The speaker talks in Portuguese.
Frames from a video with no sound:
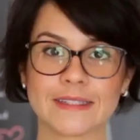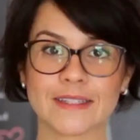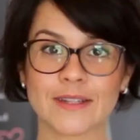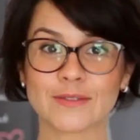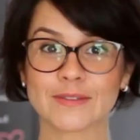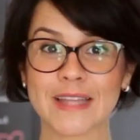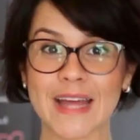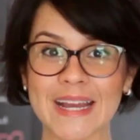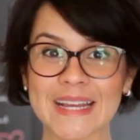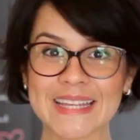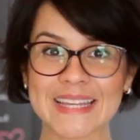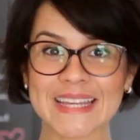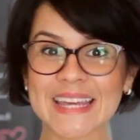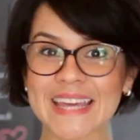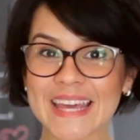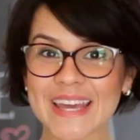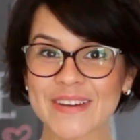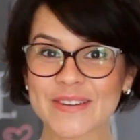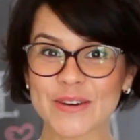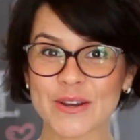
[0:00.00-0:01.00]
Então tá
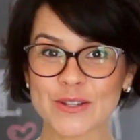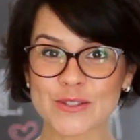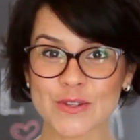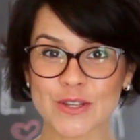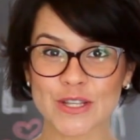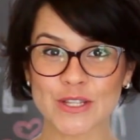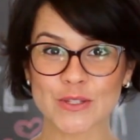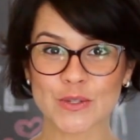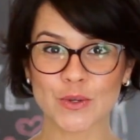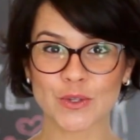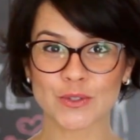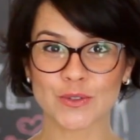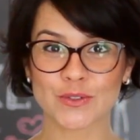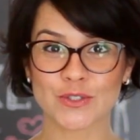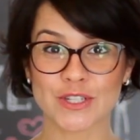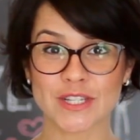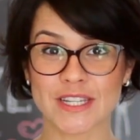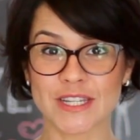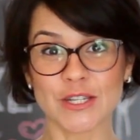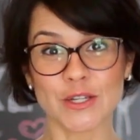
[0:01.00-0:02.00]
aqui o nosso risoto
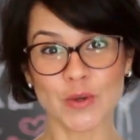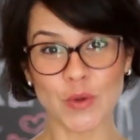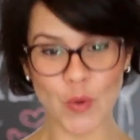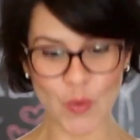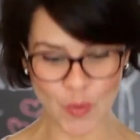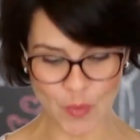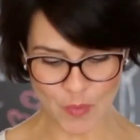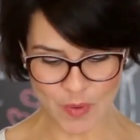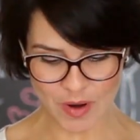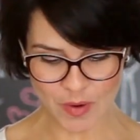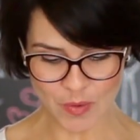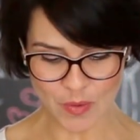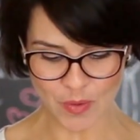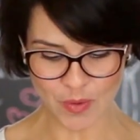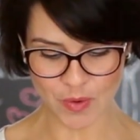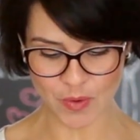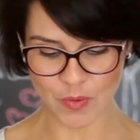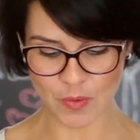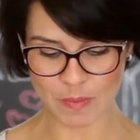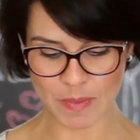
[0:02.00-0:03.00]
de quinoa com
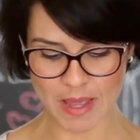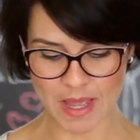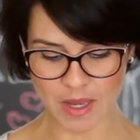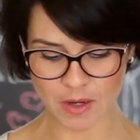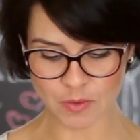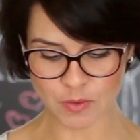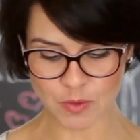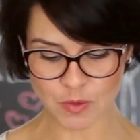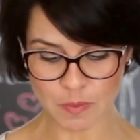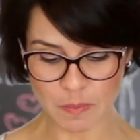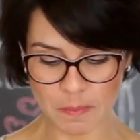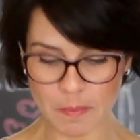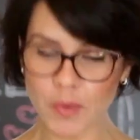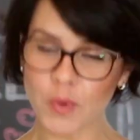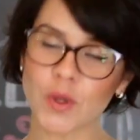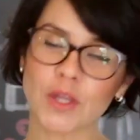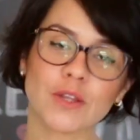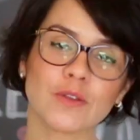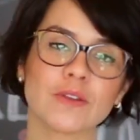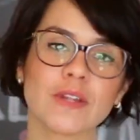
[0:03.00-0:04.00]
cogumelos,
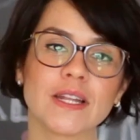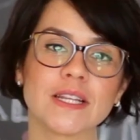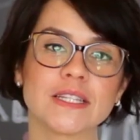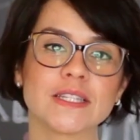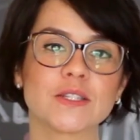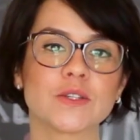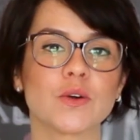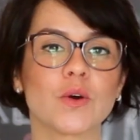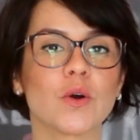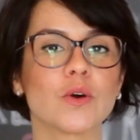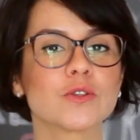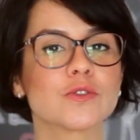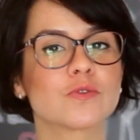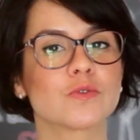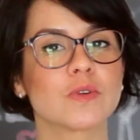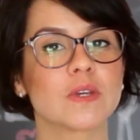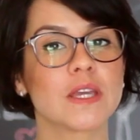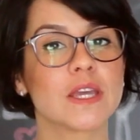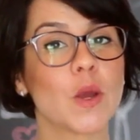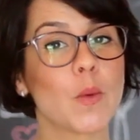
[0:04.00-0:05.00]
muito
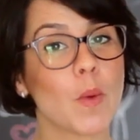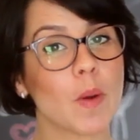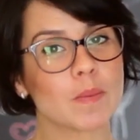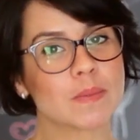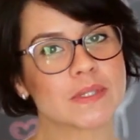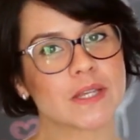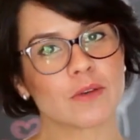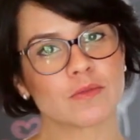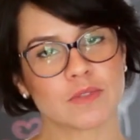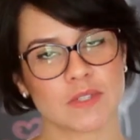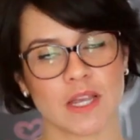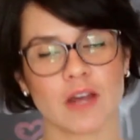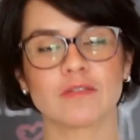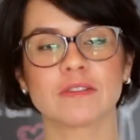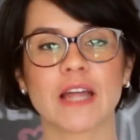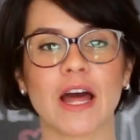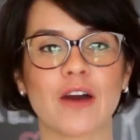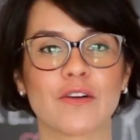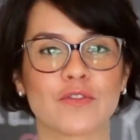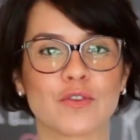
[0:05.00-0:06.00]
delicioso e uma opção
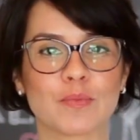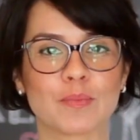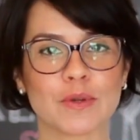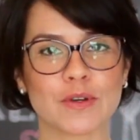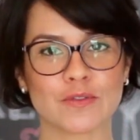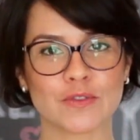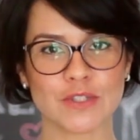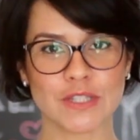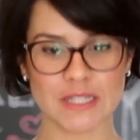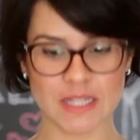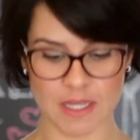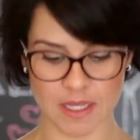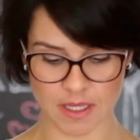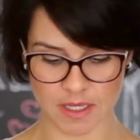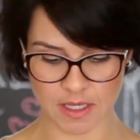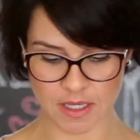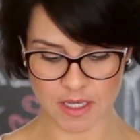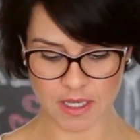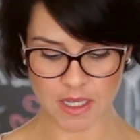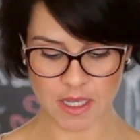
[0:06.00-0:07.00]
saudável para você.
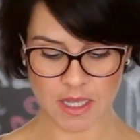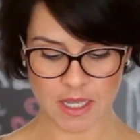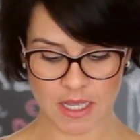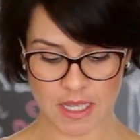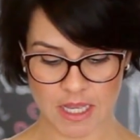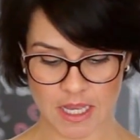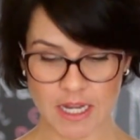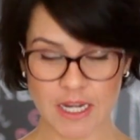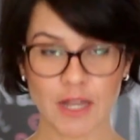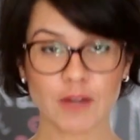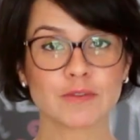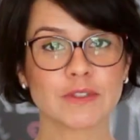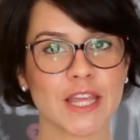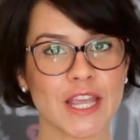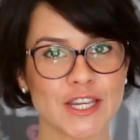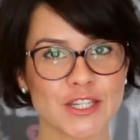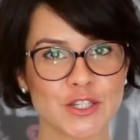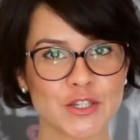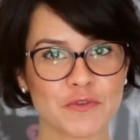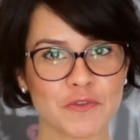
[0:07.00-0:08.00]
Não
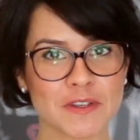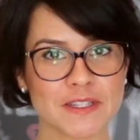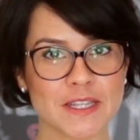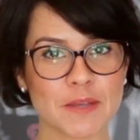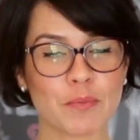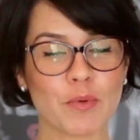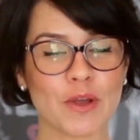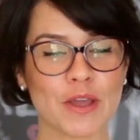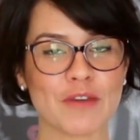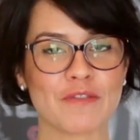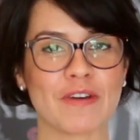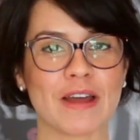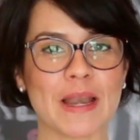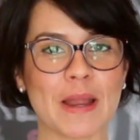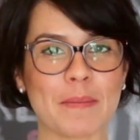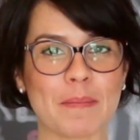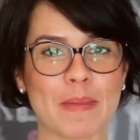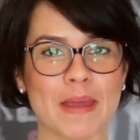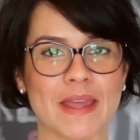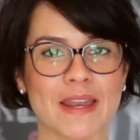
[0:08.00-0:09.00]
deixe de fazer porque
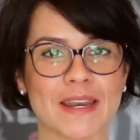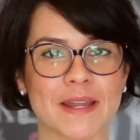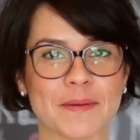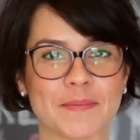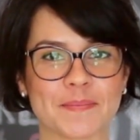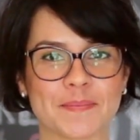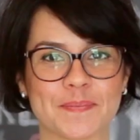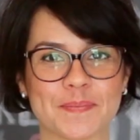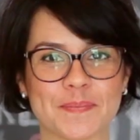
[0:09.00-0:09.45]
vale a pena.